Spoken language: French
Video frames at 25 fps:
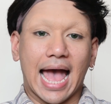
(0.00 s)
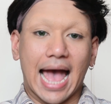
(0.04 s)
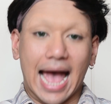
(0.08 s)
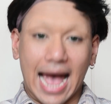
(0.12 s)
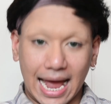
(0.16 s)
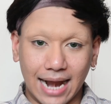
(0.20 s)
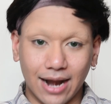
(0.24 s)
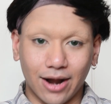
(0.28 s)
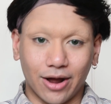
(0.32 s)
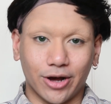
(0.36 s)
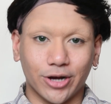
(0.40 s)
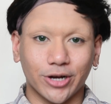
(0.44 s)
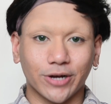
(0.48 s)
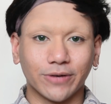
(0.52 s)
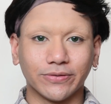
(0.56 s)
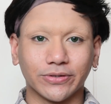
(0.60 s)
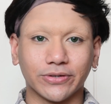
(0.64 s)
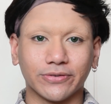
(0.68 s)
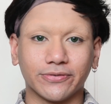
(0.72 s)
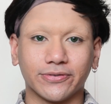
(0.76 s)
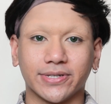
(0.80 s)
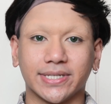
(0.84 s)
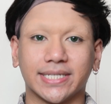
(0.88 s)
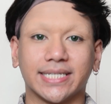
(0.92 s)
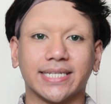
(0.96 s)
Alors, comme
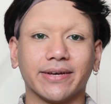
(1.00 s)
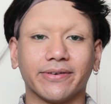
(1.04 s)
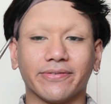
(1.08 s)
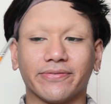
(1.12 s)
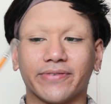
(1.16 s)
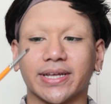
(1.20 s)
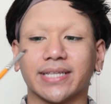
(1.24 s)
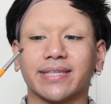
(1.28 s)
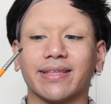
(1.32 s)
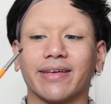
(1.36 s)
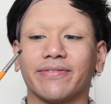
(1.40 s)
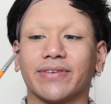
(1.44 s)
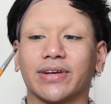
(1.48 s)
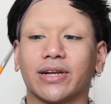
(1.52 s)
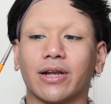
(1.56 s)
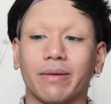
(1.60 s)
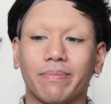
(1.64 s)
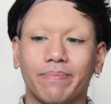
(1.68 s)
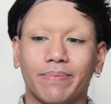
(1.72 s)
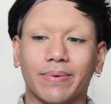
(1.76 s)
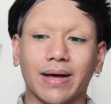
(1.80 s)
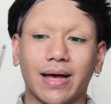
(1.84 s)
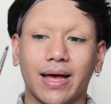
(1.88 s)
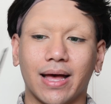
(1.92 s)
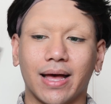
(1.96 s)
je l'ai dit, en fait, avec
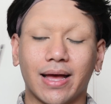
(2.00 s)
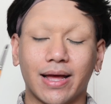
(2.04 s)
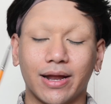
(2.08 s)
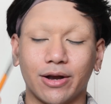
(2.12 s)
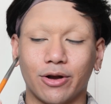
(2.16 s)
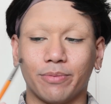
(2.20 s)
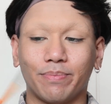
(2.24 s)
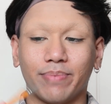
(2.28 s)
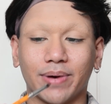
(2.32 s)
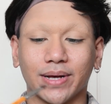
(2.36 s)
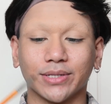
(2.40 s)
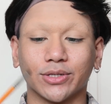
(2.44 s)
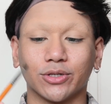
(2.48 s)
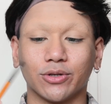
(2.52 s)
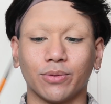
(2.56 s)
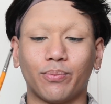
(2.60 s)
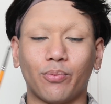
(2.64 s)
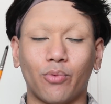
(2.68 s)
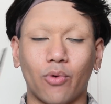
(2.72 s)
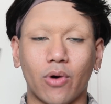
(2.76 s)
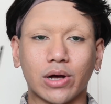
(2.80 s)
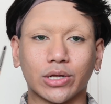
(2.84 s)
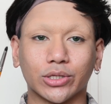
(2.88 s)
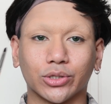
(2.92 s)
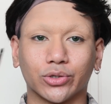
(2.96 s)
euh, le, pinceau
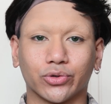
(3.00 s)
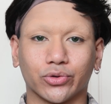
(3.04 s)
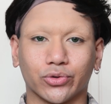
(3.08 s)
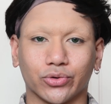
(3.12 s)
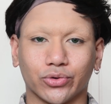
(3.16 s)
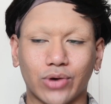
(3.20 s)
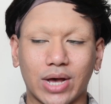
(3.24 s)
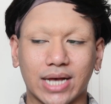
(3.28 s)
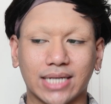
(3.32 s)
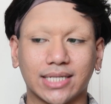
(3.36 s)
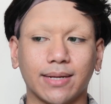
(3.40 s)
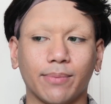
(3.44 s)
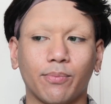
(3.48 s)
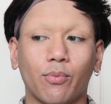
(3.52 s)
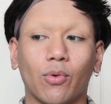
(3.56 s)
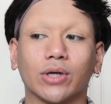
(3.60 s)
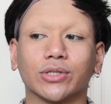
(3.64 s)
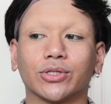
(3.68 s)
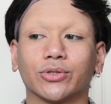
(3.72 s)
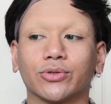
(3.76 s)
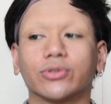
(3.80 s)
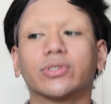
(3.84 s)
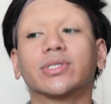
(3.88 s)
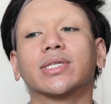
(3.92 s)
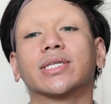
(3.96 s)
pointu, assez
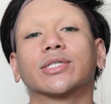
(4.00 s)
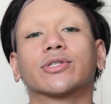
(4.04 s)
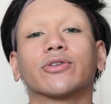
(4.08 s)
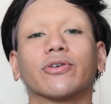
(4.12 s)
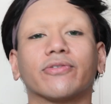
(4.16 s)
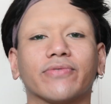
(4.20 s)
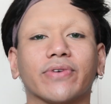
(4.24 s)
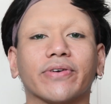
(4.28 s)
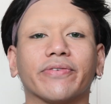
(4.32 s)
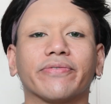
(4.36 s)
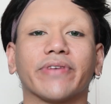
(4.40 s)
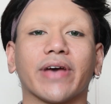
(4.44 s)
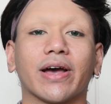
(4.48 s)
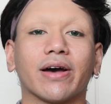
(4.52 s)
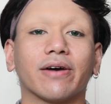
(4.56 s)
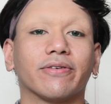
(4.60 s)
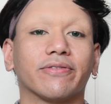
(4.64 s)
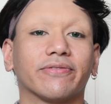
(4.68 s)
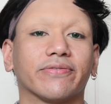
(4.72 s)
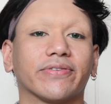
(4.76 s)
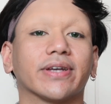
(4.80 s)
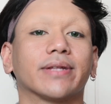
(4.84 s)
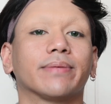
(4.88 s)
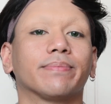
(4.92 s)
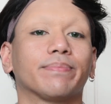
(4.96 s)
pointu, c'est ce qu'on veut faire, en
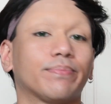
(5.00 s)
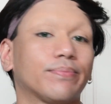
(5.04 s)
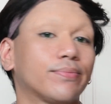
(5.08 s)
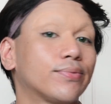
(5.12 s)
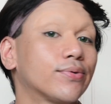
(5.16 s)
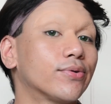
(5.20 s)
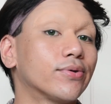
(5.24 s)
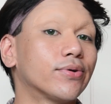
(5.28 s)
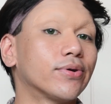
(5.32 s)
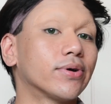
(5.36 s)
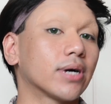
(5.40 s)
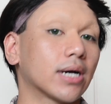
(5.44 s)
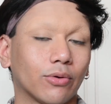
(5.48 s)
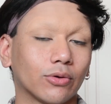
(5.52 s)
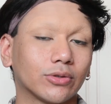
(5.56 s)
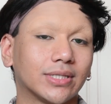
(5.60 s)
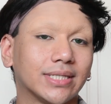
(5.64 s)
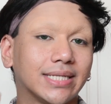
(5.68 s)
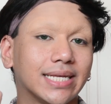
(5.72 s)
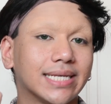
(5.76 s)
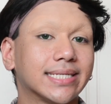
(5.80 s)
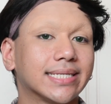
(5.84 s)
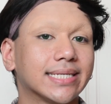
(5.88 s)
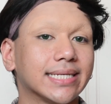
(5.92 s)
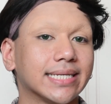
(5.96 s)
fait, pour
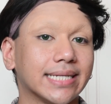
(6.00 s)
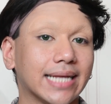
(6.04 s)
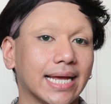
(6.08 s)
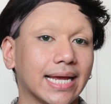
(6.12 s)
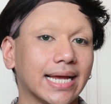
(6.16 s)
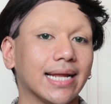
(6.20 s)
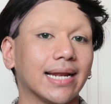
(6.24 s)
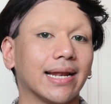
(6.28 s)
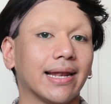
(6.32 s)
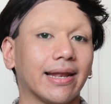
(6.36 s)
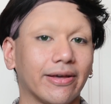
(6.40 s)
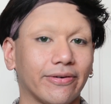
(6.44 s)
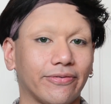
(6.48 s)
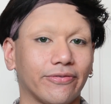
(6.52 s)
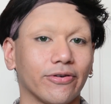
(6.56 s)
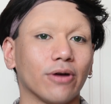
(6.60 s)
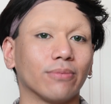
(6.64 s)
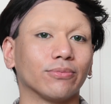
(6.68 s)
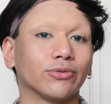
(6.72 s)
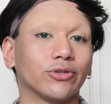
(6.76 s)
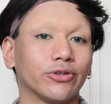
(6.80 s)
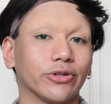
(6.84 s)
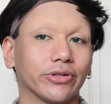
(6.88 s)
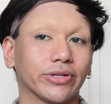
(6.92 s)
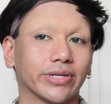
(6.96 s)
dessiner la
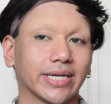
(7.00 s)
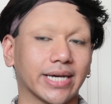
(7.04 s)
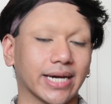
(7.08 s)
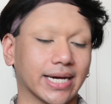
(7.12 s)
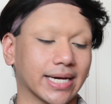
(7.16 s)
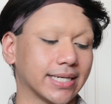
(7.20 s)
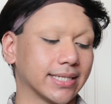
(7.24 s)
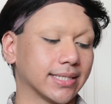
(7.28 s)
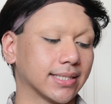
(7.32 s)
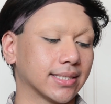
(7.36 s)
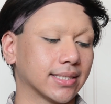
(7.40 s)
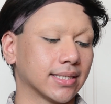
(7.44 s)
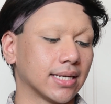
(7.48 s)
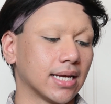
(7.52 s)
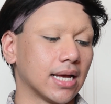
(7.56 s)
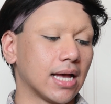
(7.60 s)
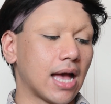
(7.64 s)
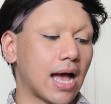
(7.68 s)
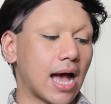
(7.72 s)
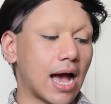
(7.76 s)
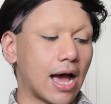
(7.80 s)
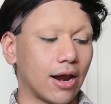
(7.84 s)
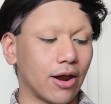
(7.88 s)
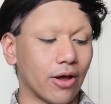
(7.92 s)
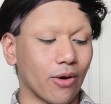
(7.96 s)
forme de notre crise.
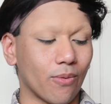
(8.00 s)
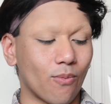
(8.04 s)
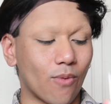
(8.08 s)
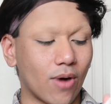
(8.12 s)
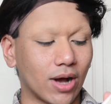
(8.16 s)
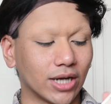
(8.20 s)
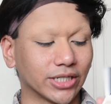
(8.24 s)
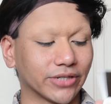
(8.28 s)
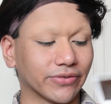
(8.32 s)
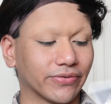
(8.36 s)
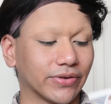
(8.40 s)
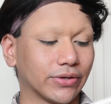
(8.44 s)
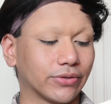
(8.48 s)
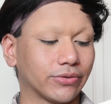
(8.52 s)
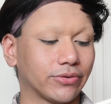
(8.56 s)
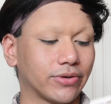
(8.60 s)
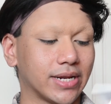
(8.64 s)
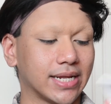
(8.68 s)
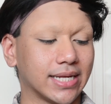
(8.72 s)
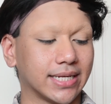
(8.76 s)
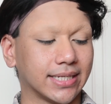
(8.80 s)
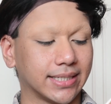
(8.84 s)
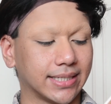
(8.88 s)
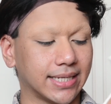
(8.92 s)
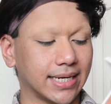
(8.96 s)
Alors moi, je vais
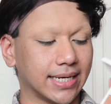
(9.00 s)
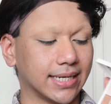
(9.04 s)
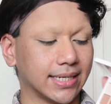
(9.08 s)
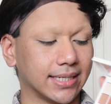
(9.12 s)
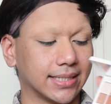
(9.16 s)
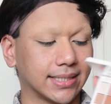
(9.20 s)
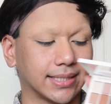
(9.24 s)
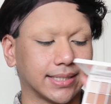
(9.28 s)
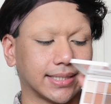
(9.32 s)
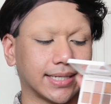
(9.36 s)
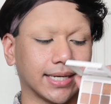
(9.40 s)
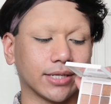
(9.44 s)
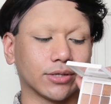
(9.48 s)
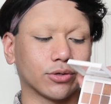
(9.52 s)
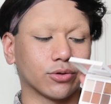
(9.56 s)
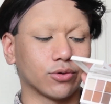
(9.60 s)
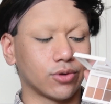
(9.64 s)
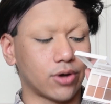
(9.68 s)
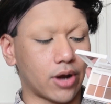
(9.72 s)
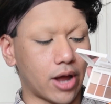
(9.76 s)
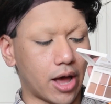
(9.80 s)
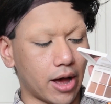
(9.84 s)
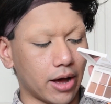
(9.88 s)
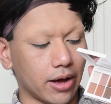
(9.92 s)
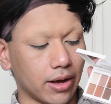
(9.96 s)
utiliser cette
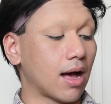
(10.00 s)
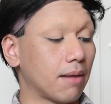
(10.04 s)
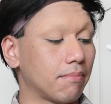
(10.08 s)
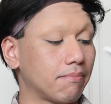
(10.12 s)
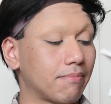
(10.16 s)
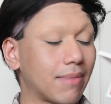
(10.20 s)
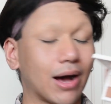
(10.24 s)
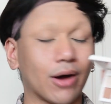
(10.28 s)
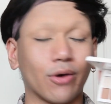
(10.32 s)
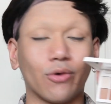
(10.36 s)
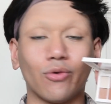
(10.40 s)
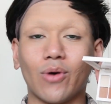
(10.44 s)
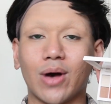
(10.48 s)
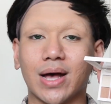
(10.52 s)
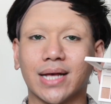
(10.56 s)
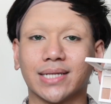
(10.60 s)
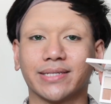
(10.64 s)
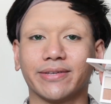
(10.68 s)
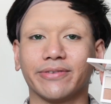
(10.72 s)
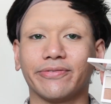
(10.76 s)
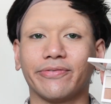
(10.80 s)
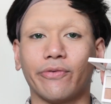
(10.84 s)
couleur, un marron assez